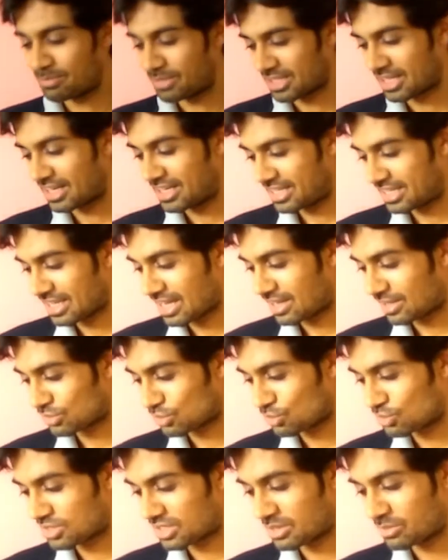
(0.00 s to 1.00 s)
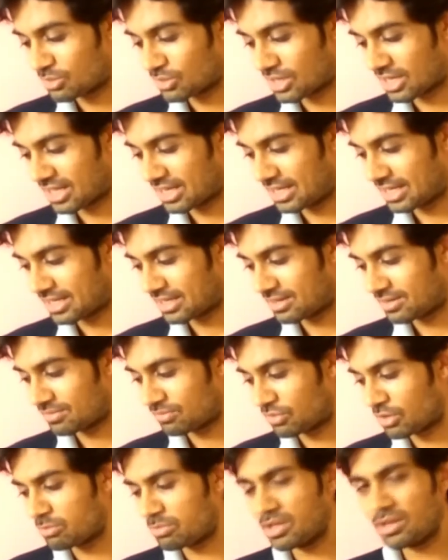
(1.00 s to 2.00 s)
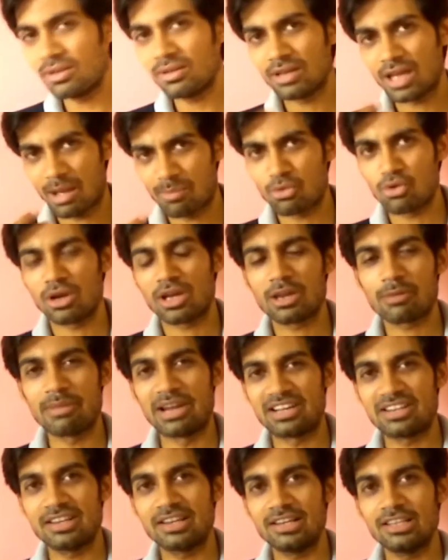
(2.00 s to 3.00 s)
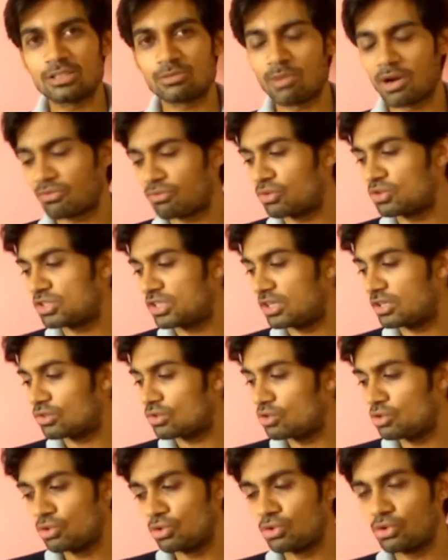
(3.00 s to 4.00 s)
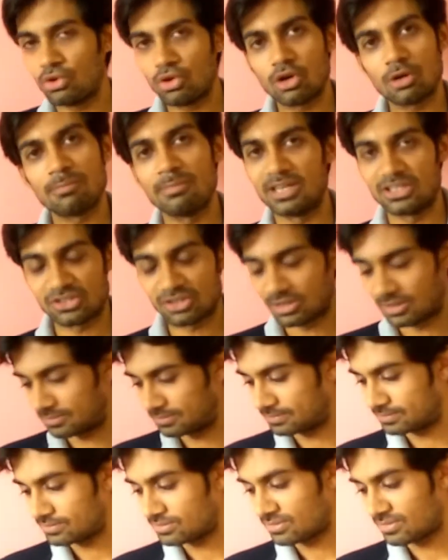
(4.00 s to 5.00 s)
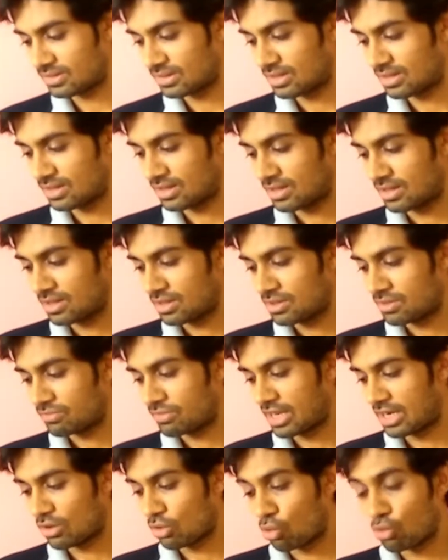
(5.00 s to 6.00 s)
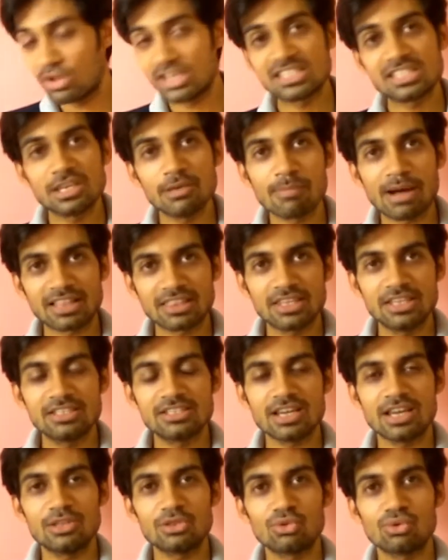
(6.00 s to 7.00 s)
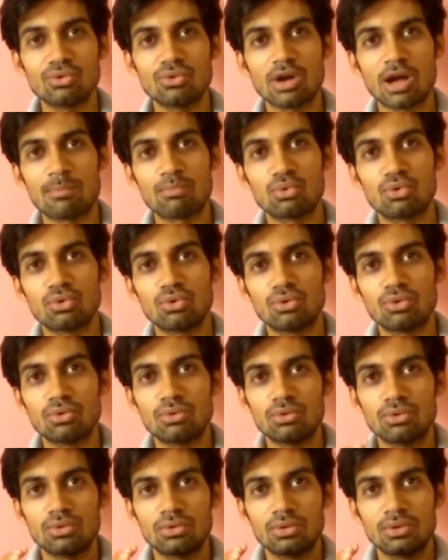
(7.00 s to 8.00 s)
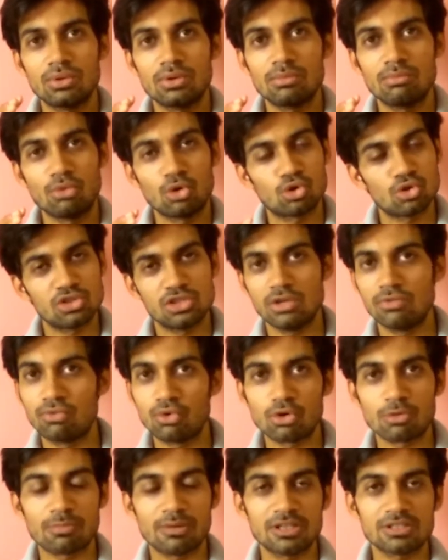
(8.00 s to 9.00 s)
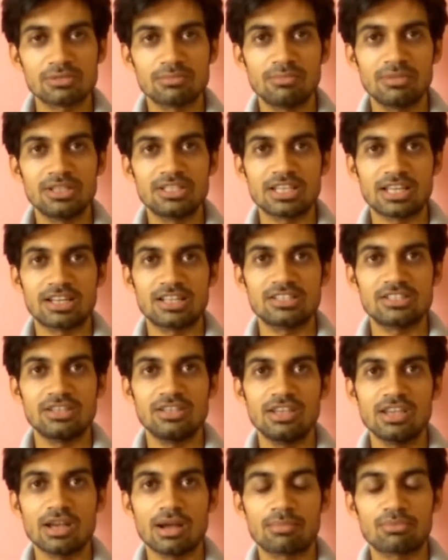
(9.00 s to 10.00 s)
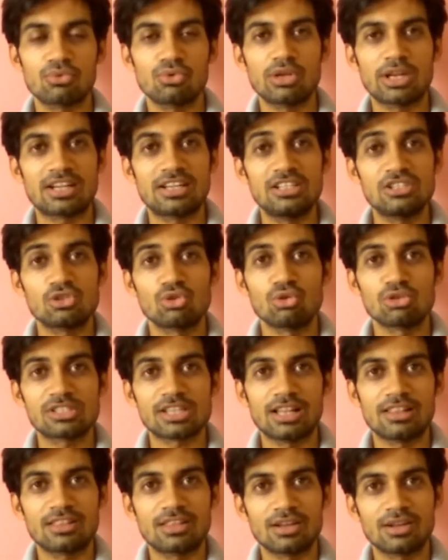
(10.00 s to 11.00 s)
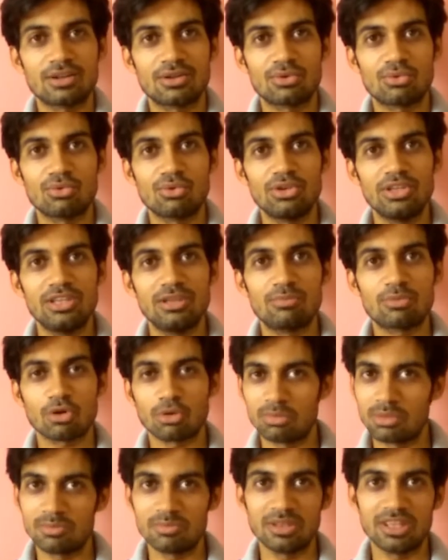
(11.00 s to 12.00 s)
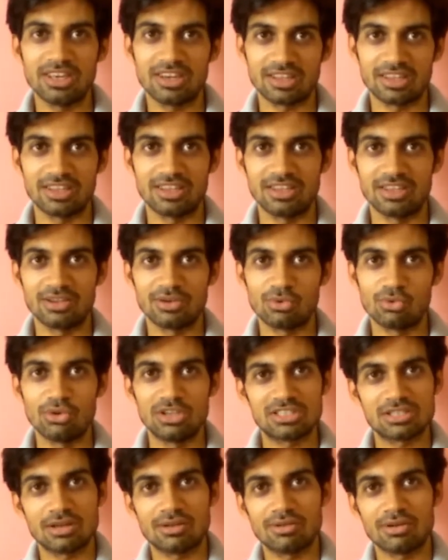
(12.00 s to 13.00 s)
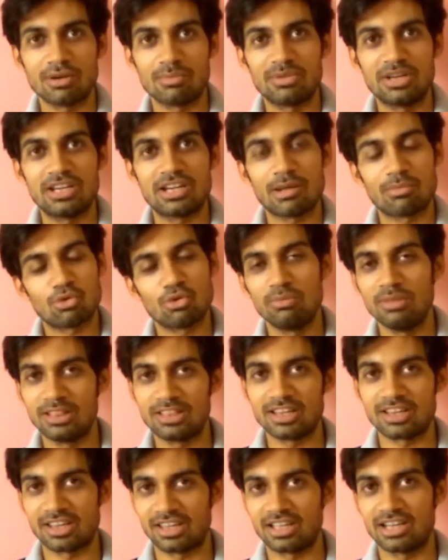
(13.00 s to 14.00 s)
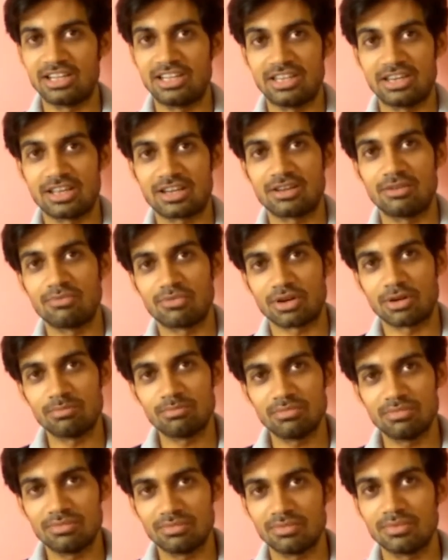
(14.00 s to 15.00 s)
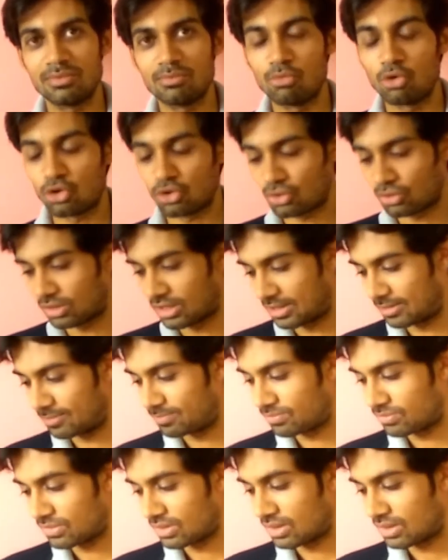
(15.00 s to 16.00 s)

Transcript: पता नहीं क्या सोच के बोला है लेकिन फिर भी आपको अगर बैटरी के लिए स्मार्टफोन चाहिए तो यू यूनिकॉन बेस्ट है वेल well, ओएस की बात की जाए तो आपको मोटो जी फोर प्लस में जाना चाहिए आपको एटलीस्ट दो साल तक कोई प्रॉब्लम नहीं रहेगी ओएस अपडेट आपको मिलता रहेगा डायरेक्टली फ्रॉम मोटोरोला